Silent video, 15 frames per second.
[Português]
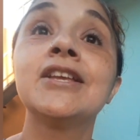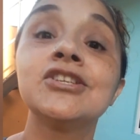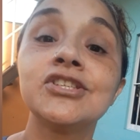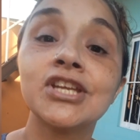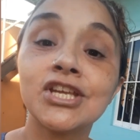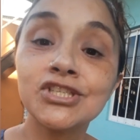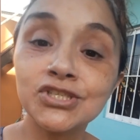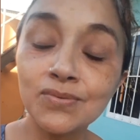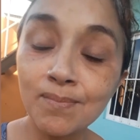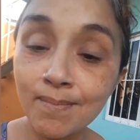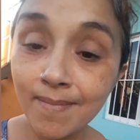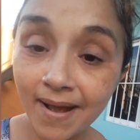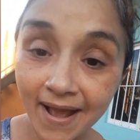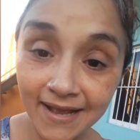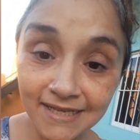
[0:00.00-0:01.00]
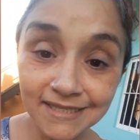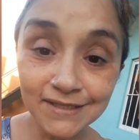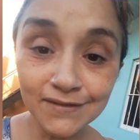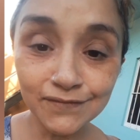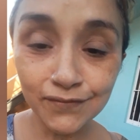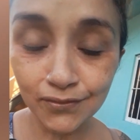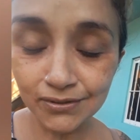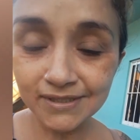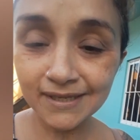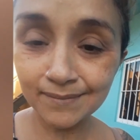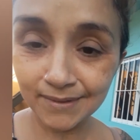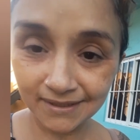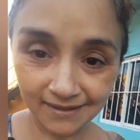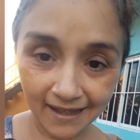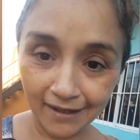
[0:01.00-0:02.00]
Gente, mais força
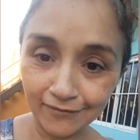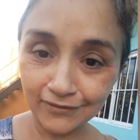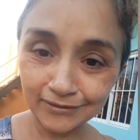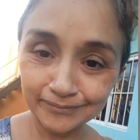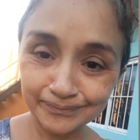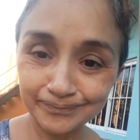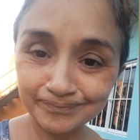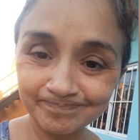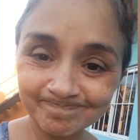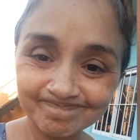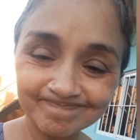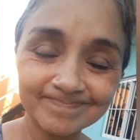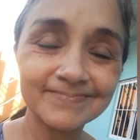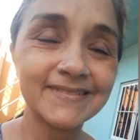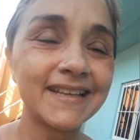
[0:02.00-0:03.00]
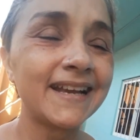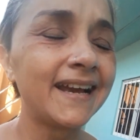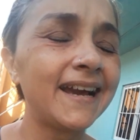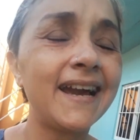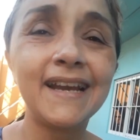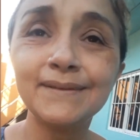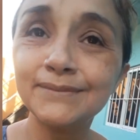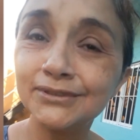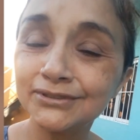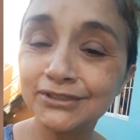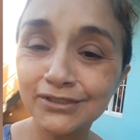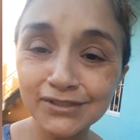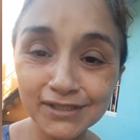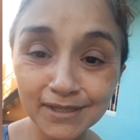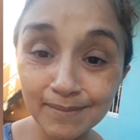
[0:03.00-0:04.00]
me dava. Ai, meu
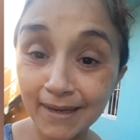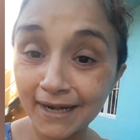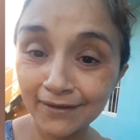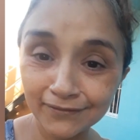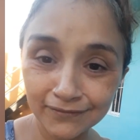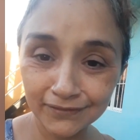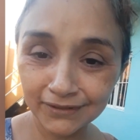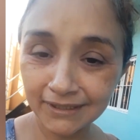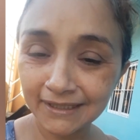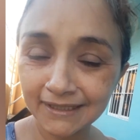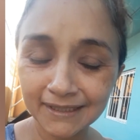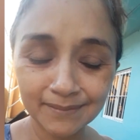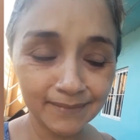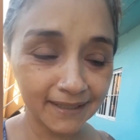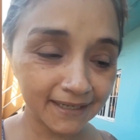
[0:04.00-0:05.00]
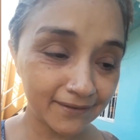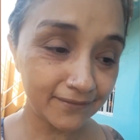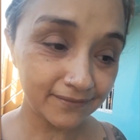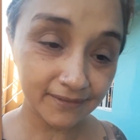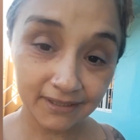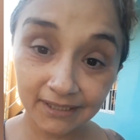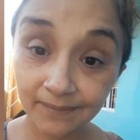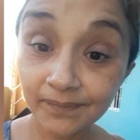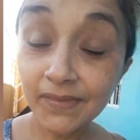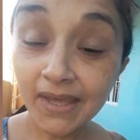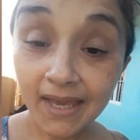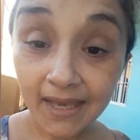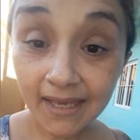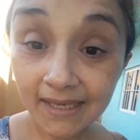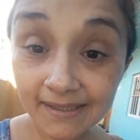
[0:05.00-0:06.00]
Deus, que maravilha, que maravilha.
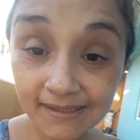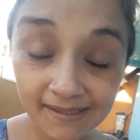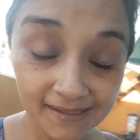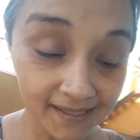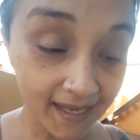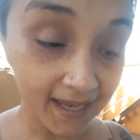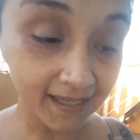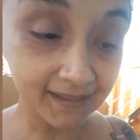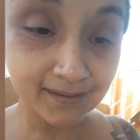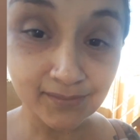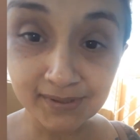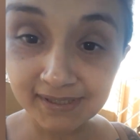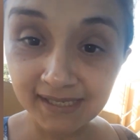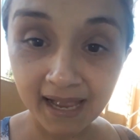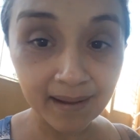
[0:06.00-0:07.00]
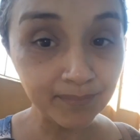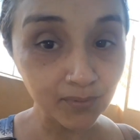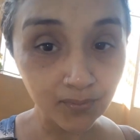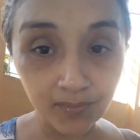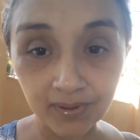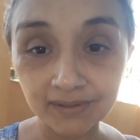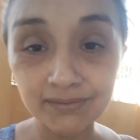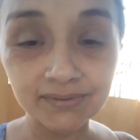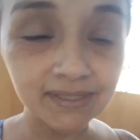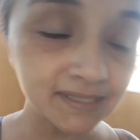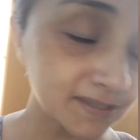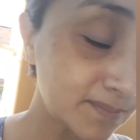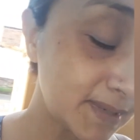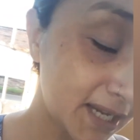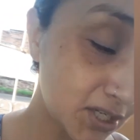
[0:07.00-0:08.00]
Esses haters não sabem o quanto
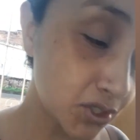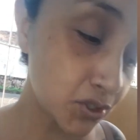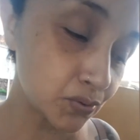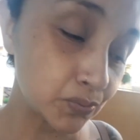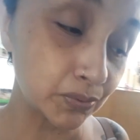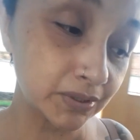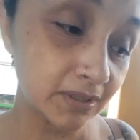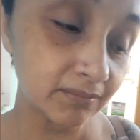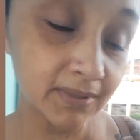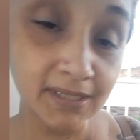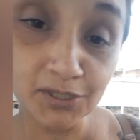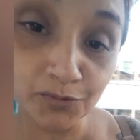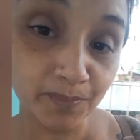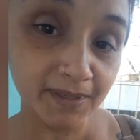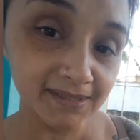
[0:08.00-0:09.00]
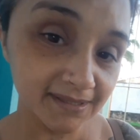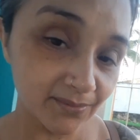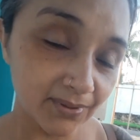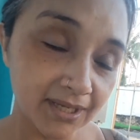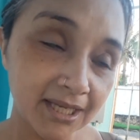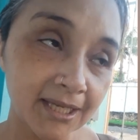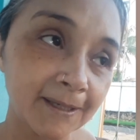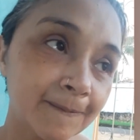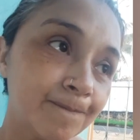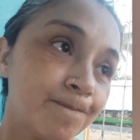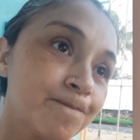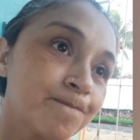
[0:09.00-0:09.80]
eles me ajudam, eles pensam que